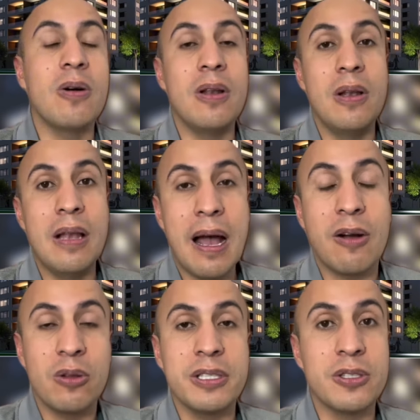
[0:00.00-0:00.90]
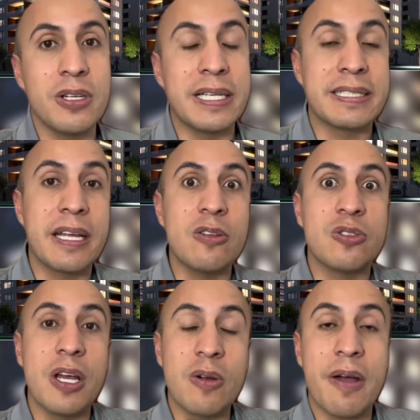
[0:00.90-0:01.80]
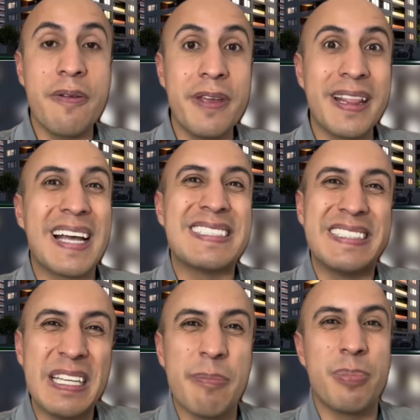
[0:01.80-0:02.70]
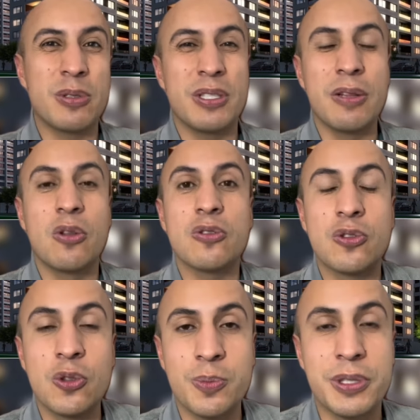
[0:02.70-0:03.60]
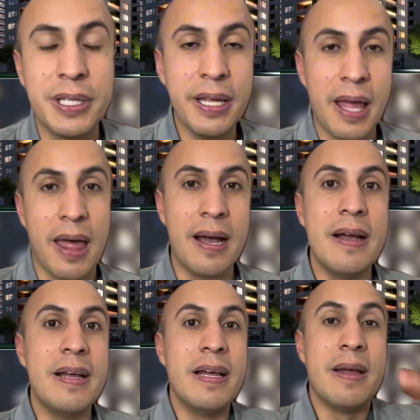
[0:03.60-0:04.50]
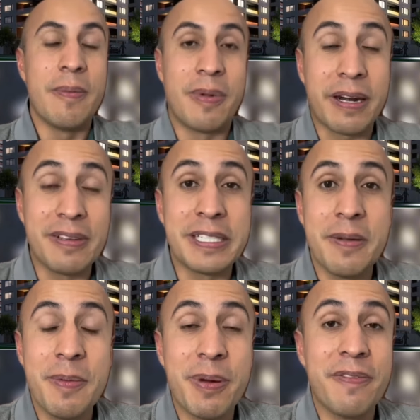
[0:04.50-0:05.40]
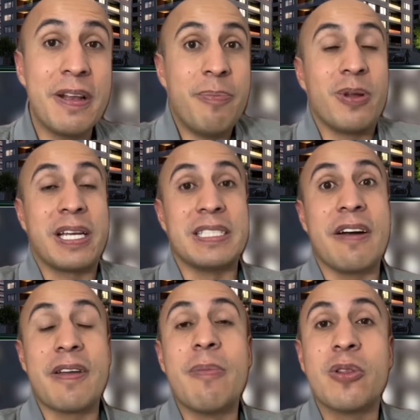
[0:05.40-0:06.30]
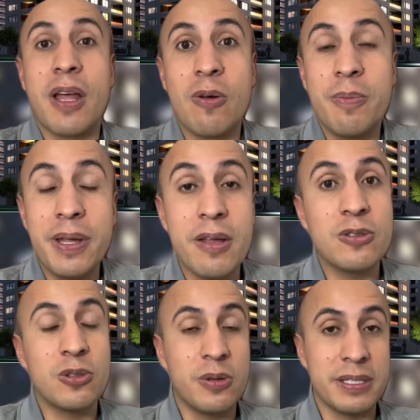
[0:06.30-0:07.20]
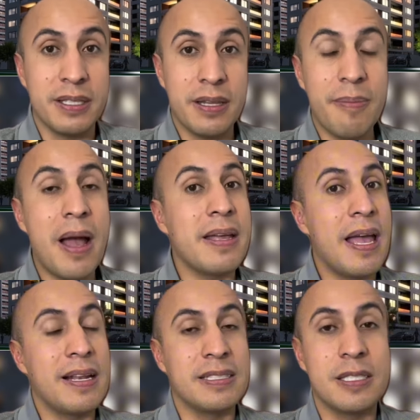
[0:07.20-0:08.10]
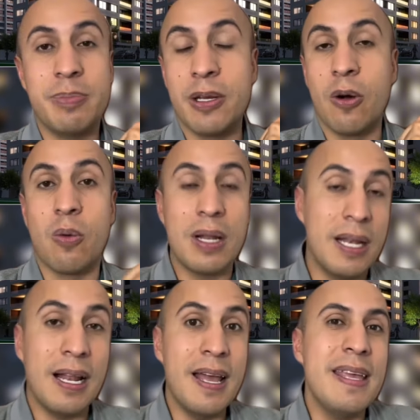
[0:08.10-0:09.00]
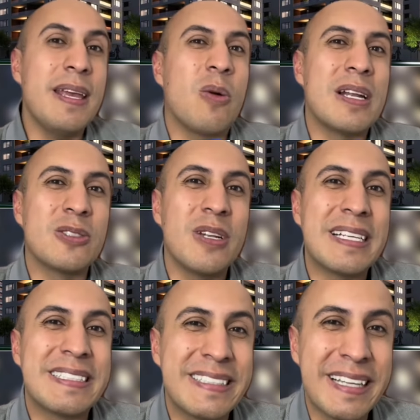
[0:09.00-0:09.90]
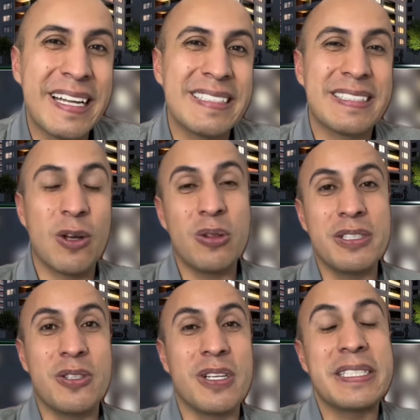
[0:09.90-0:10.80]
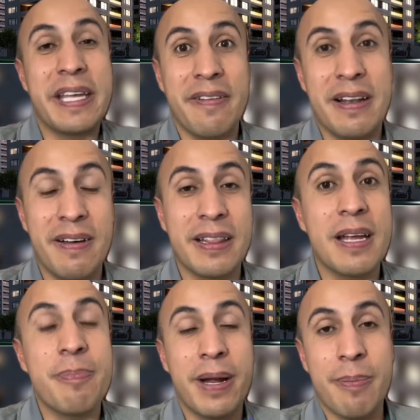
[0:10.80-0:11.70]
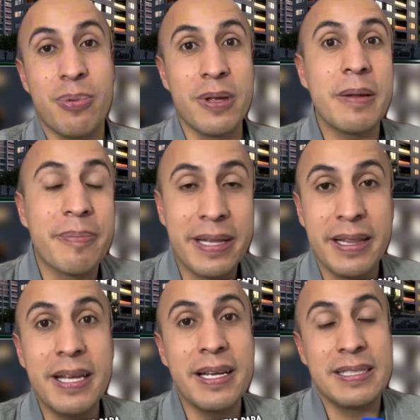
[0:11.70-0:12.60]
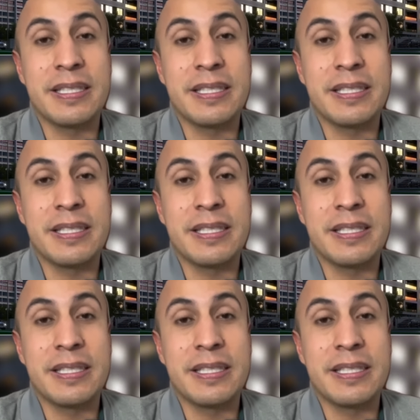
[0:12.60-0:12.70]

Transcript: la condición es que no sea una vivienda 100% subsidiada. Revisen en mi perfil porque ya había montado un video sobre este tema y ahí les explico cuál es la ley y cuáles son las tres condiciones que deben levantar para poder vender esta